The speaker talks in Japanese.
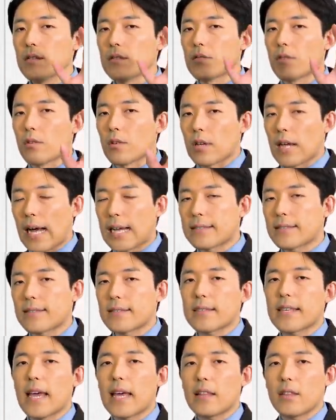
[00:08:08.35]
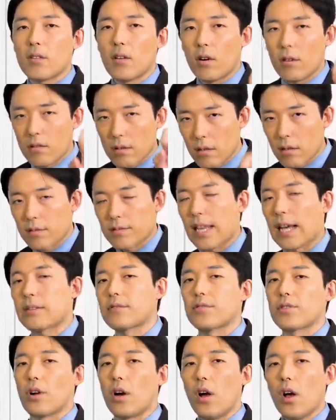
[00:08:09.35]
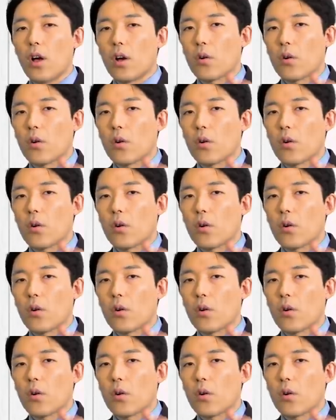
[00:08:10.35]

その発言の削除。